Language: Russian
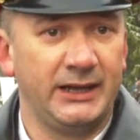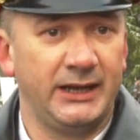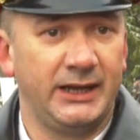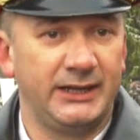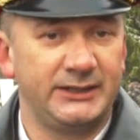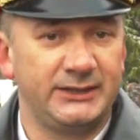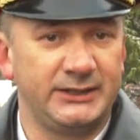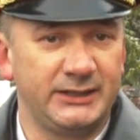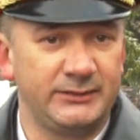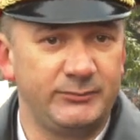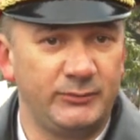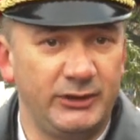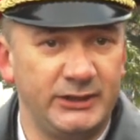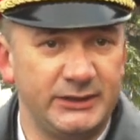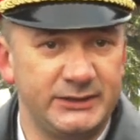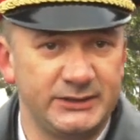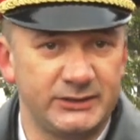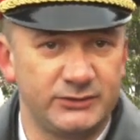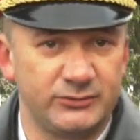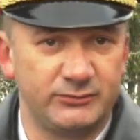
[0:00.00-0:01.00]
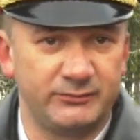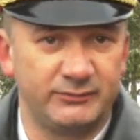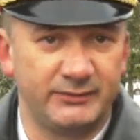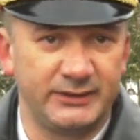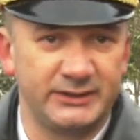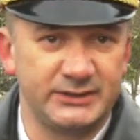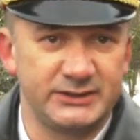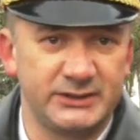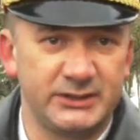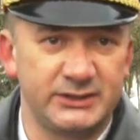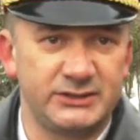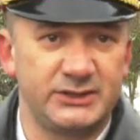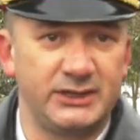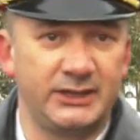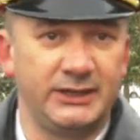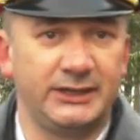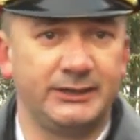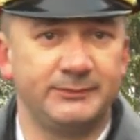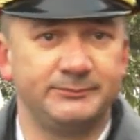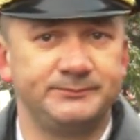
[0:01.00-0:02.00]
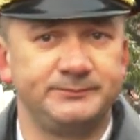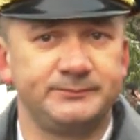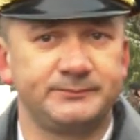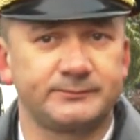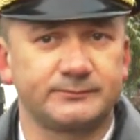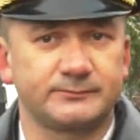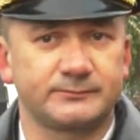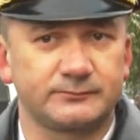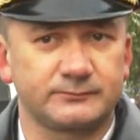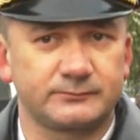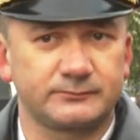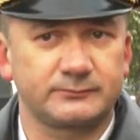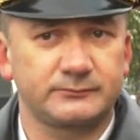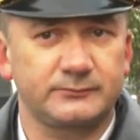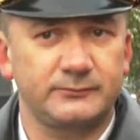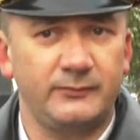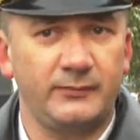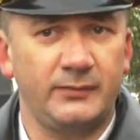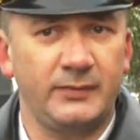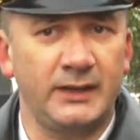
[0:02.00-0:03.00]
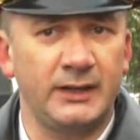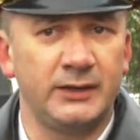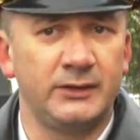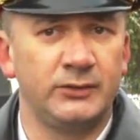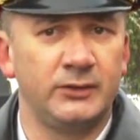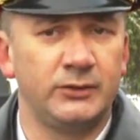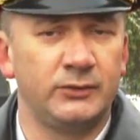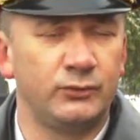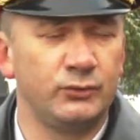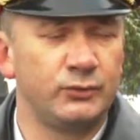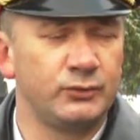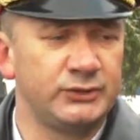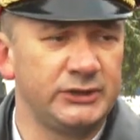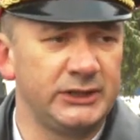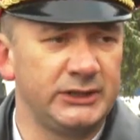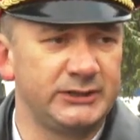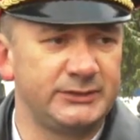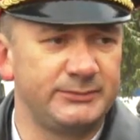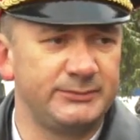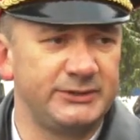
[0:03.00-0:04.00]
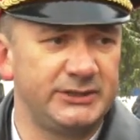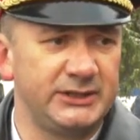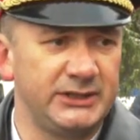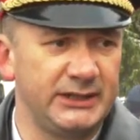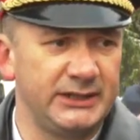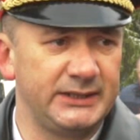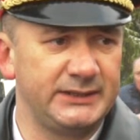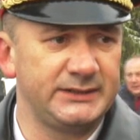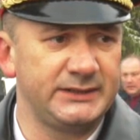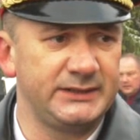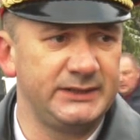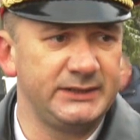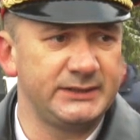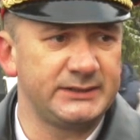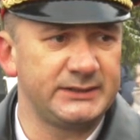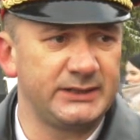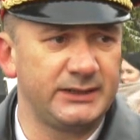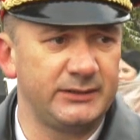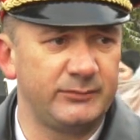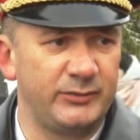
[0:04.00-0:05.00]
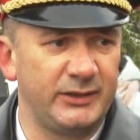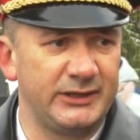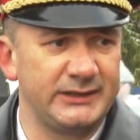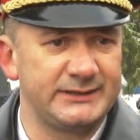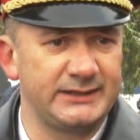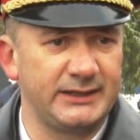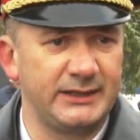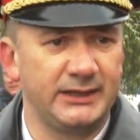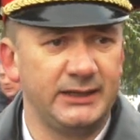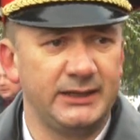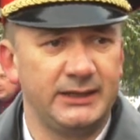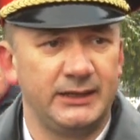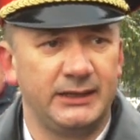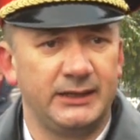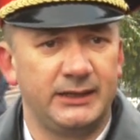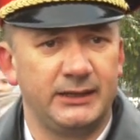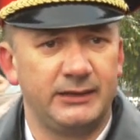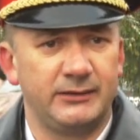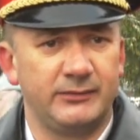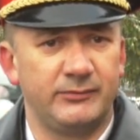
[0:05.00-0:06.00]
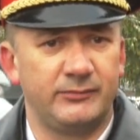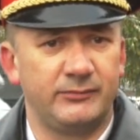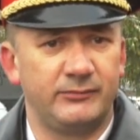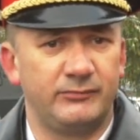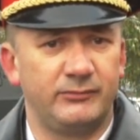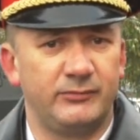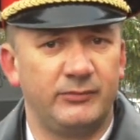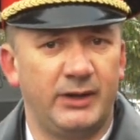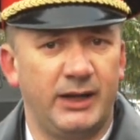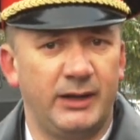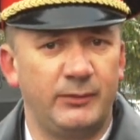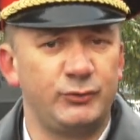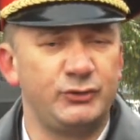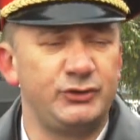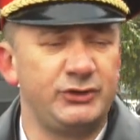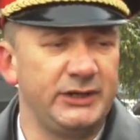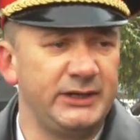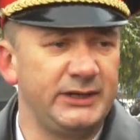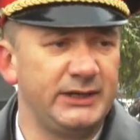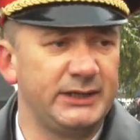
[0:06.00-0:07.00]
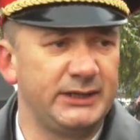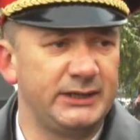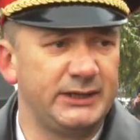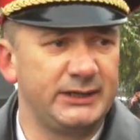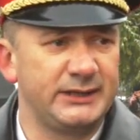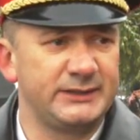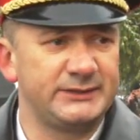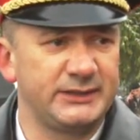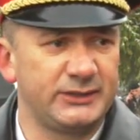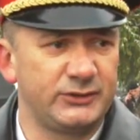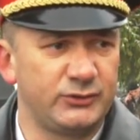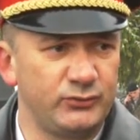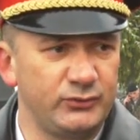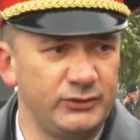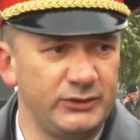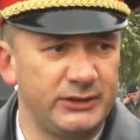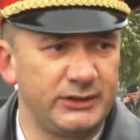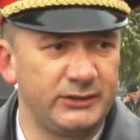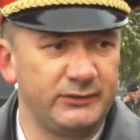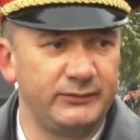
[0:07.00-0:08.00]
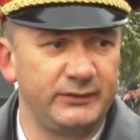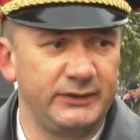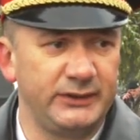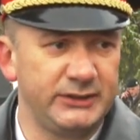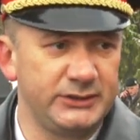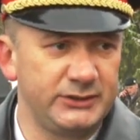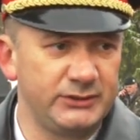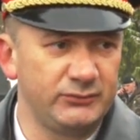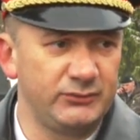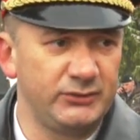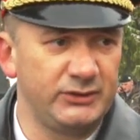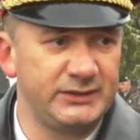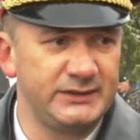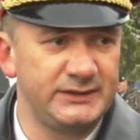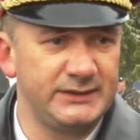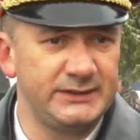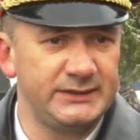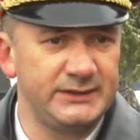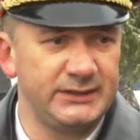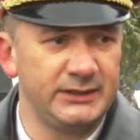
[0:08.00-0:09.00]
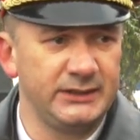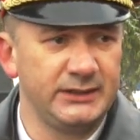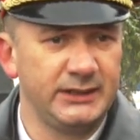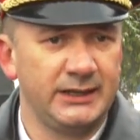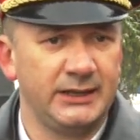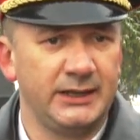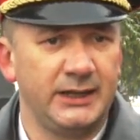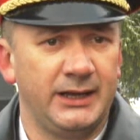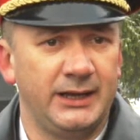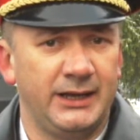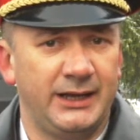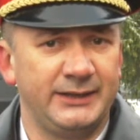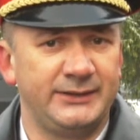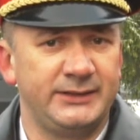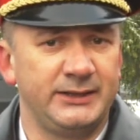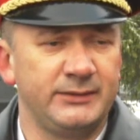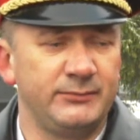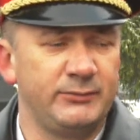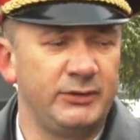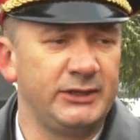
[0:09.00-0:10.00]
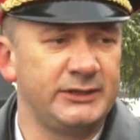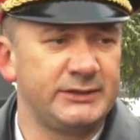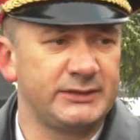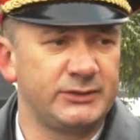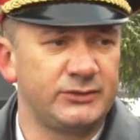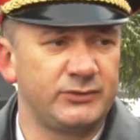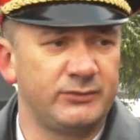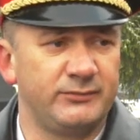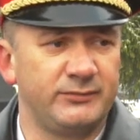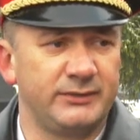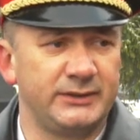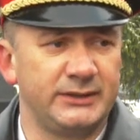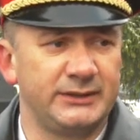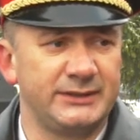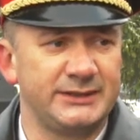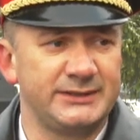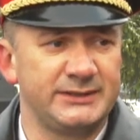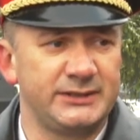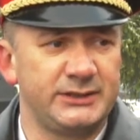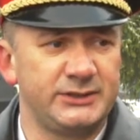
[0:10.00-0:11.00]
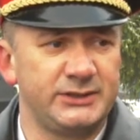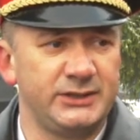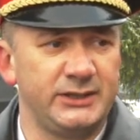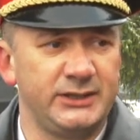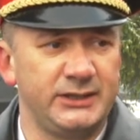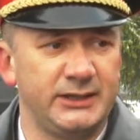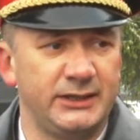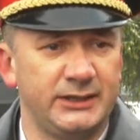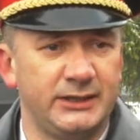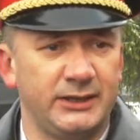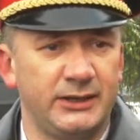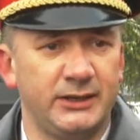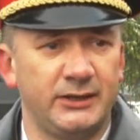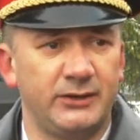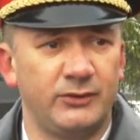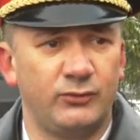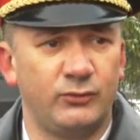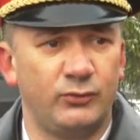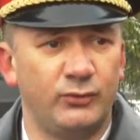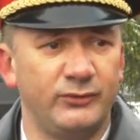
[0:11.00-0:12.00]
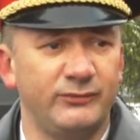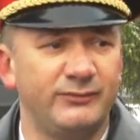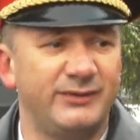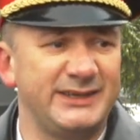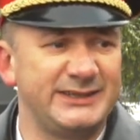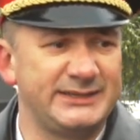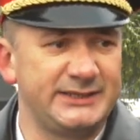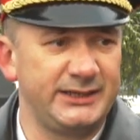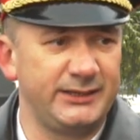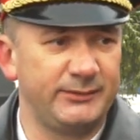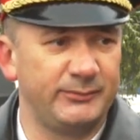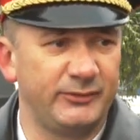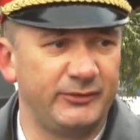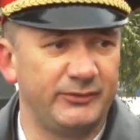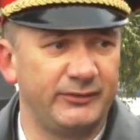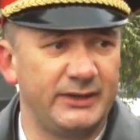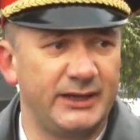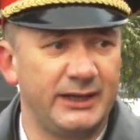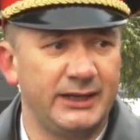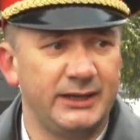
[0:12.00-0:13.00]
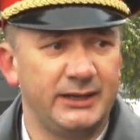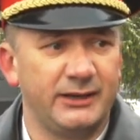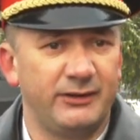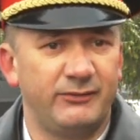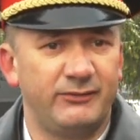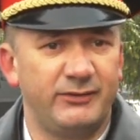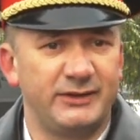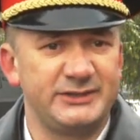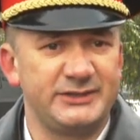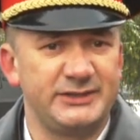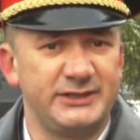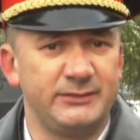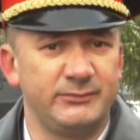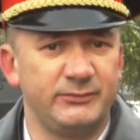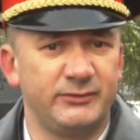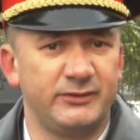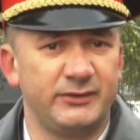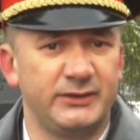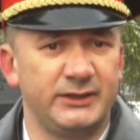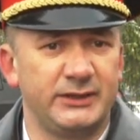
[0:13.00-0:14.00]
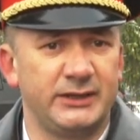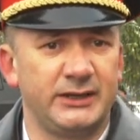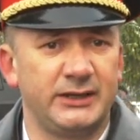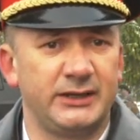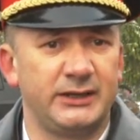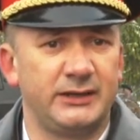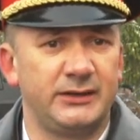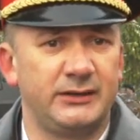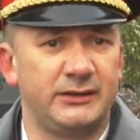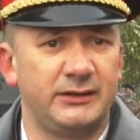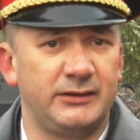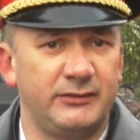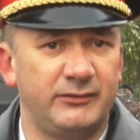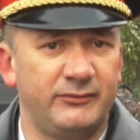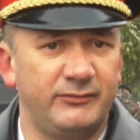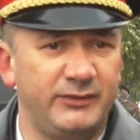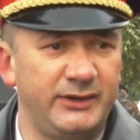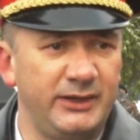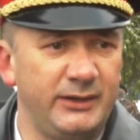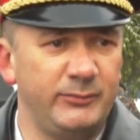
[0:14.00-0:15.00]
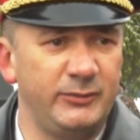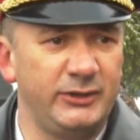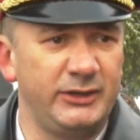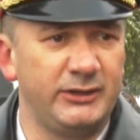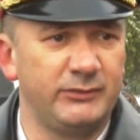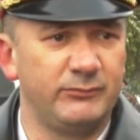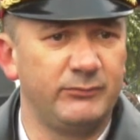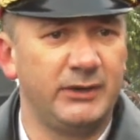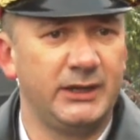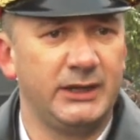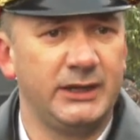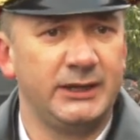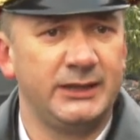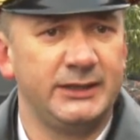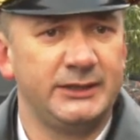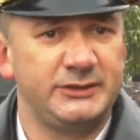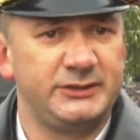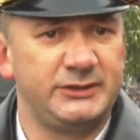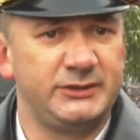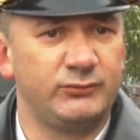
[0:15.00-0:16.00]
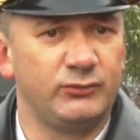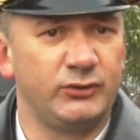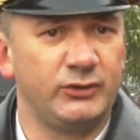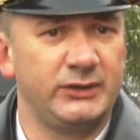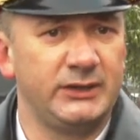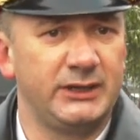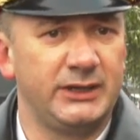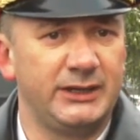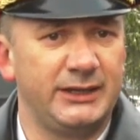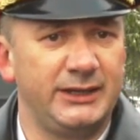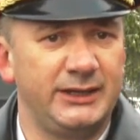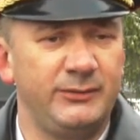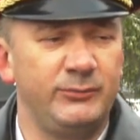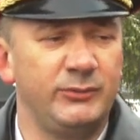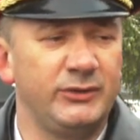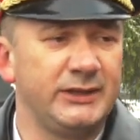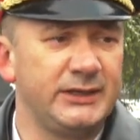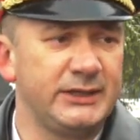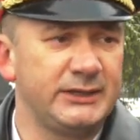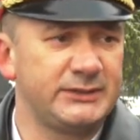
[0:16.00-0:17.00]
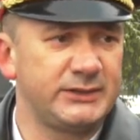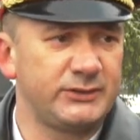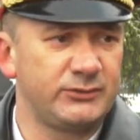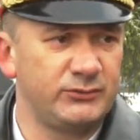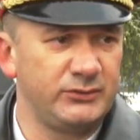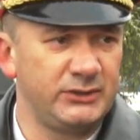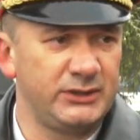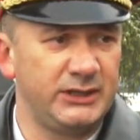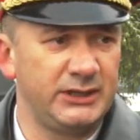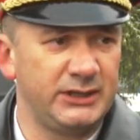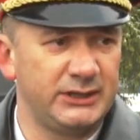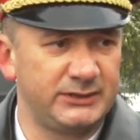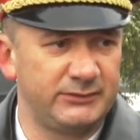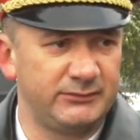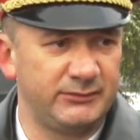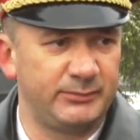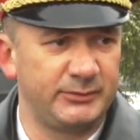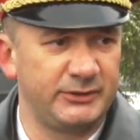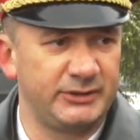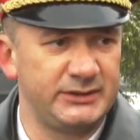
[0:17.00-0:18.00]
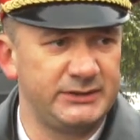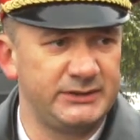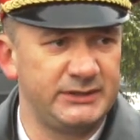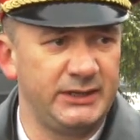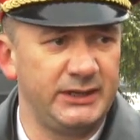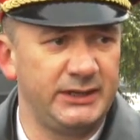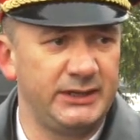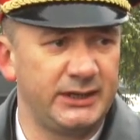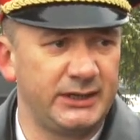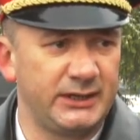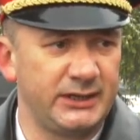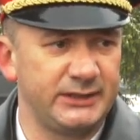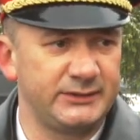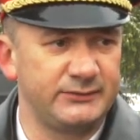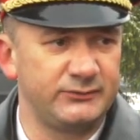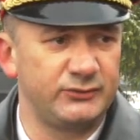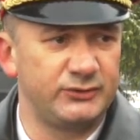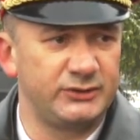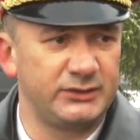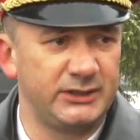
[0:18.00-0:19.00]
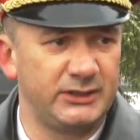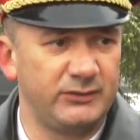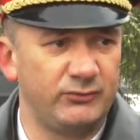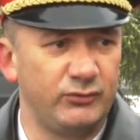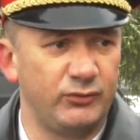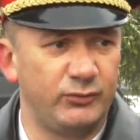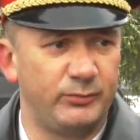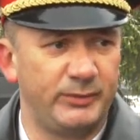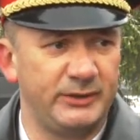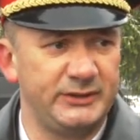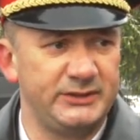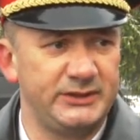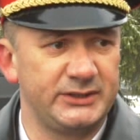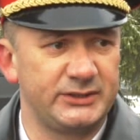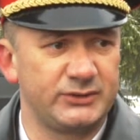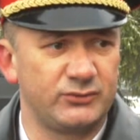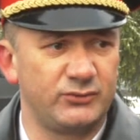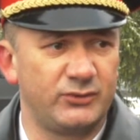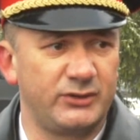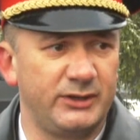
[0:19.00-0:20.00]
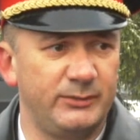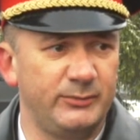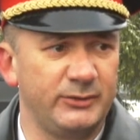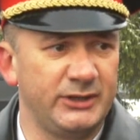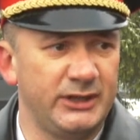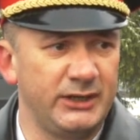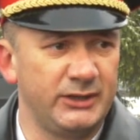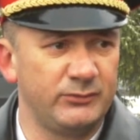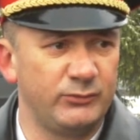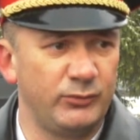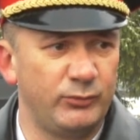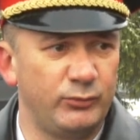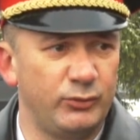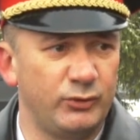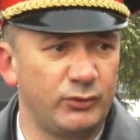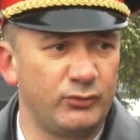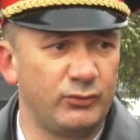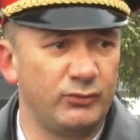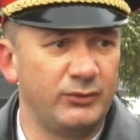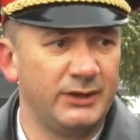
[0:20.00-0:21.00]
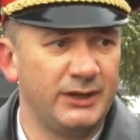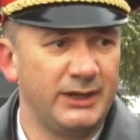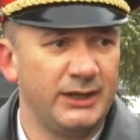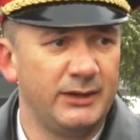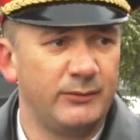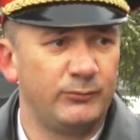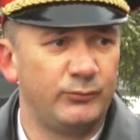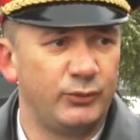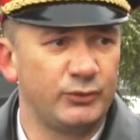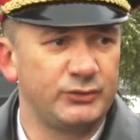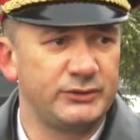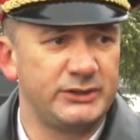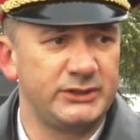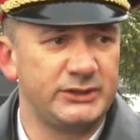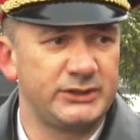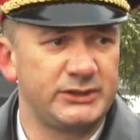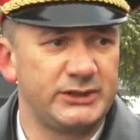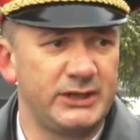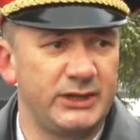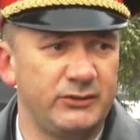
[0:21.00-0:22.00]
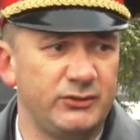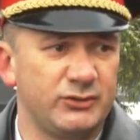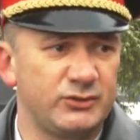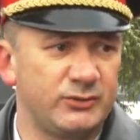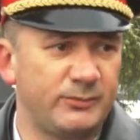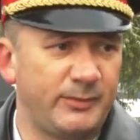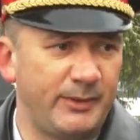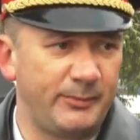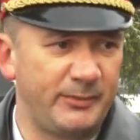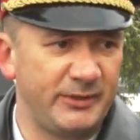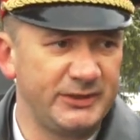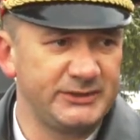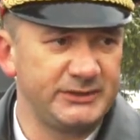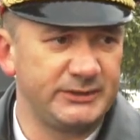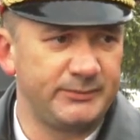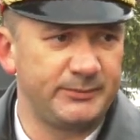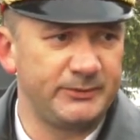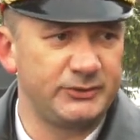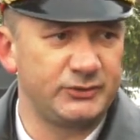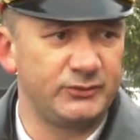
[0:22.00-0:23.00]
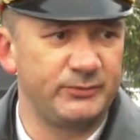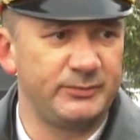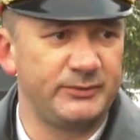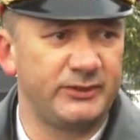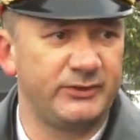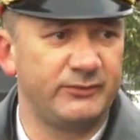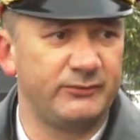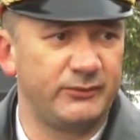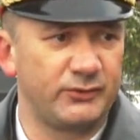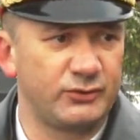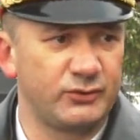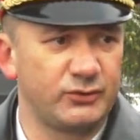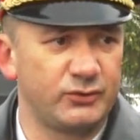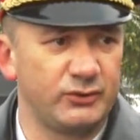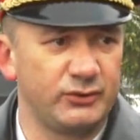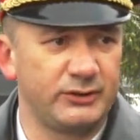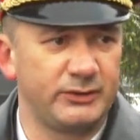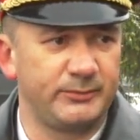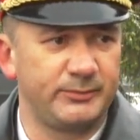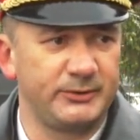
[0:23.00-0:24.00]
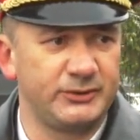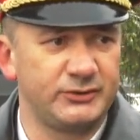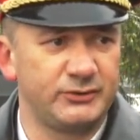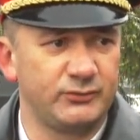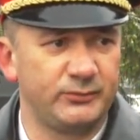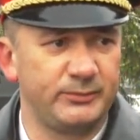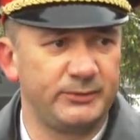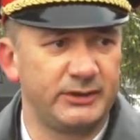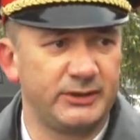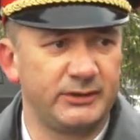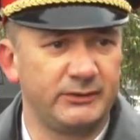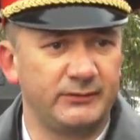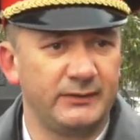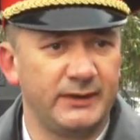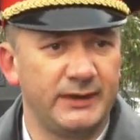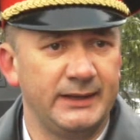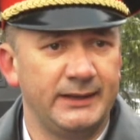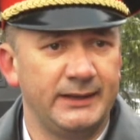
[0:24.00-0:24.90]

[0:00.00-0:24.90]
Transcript: Отряд милиции особого назначения а, улучшалась материально-техническая база, эм, обучение сотрудников. И на сегодняшний день отряд милиции особого назначения, он востребован. Востребован временем. Сегодня именно сотрудники этого подразделения оказывают силовую поддержку криминальному блоку по задержанию особо опасных преступников, вооруженных преступников